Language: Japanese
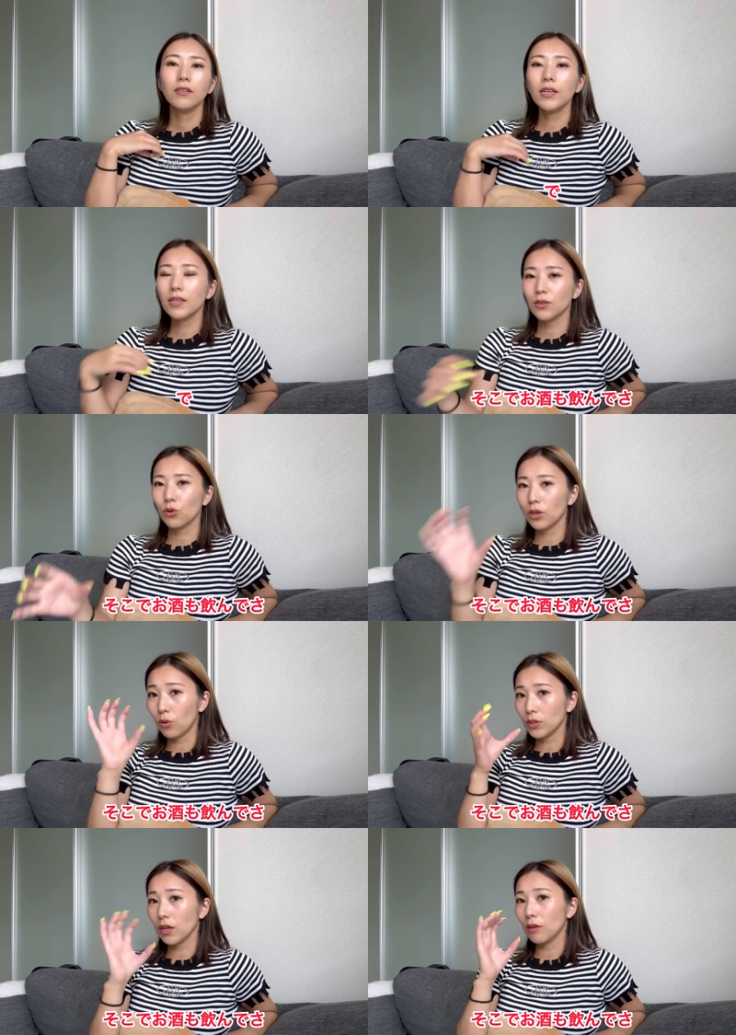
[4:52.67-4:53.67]
で、そこで
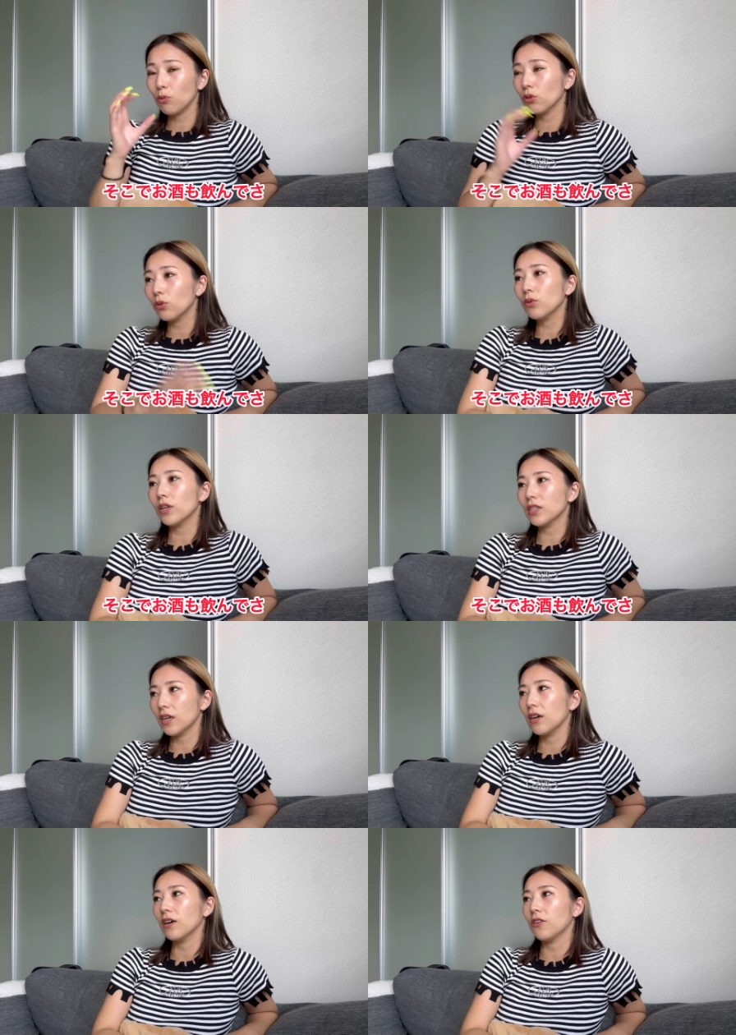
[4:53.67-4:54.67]
お酒も飲んで
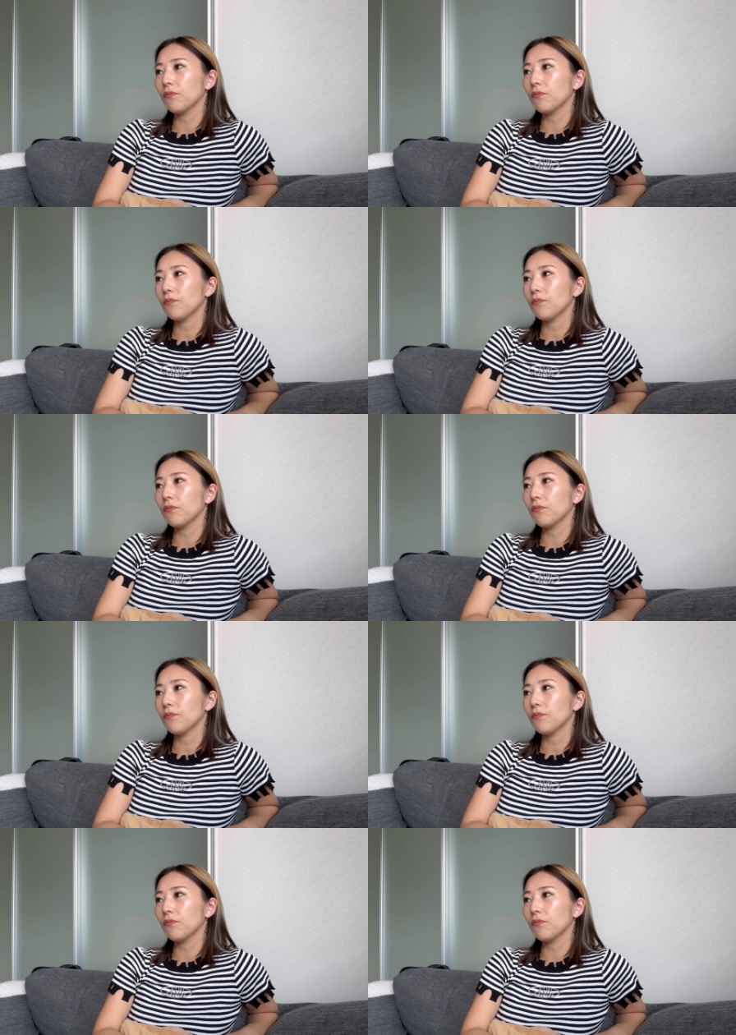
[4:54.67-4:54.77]
さ、